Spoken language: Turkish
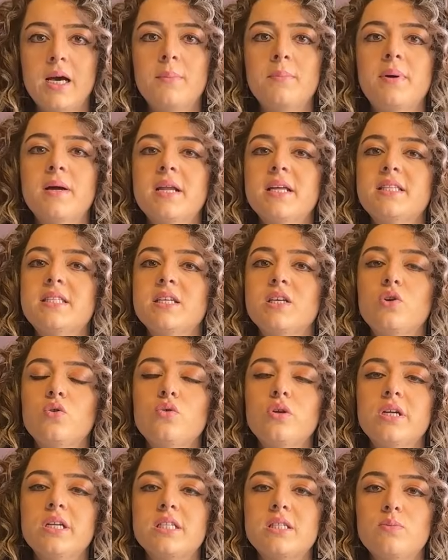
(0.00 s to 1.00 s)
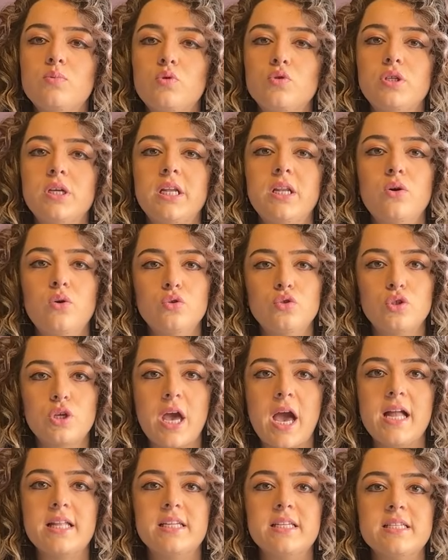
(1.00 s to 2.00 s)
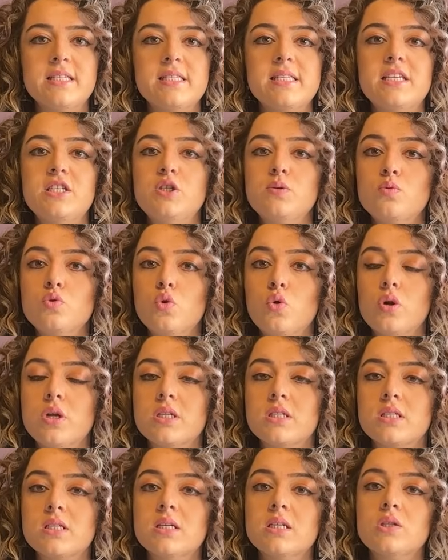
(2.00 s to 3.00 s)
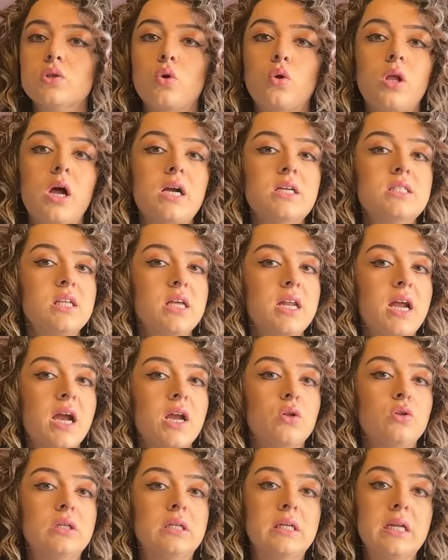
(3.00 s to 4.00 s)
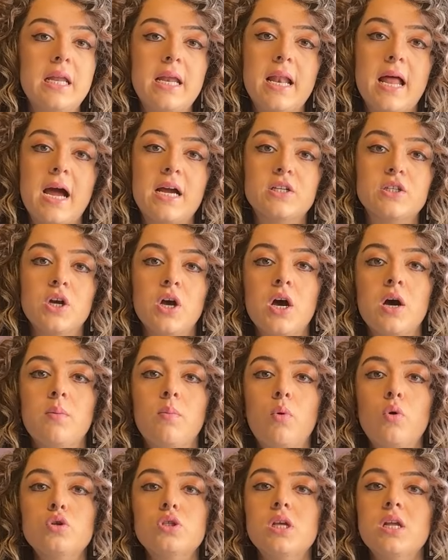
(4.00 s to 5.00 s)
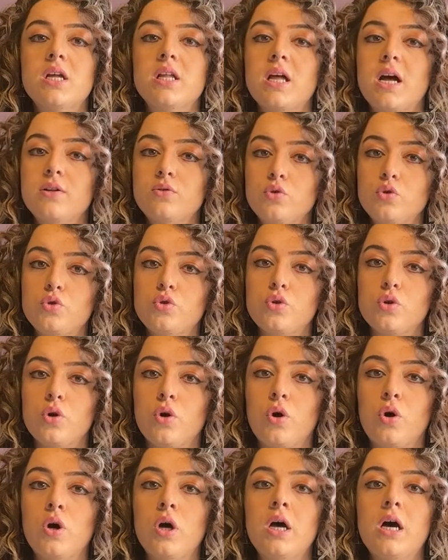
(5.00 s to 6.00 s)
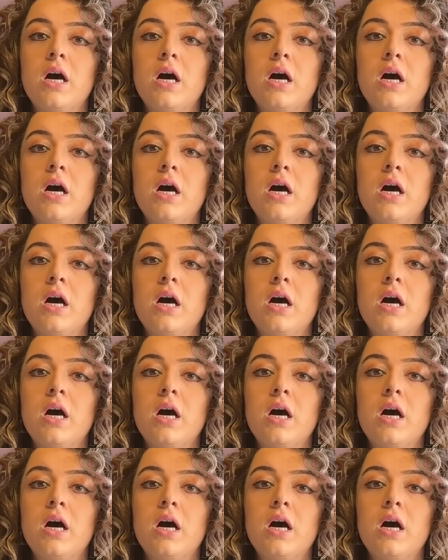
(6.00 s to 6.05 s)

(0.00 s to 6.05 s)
Pratik gün arası bültenine hoş geldiniz. Seçim sonrası dolar senaryoları neler? Borsa neden düşüyor?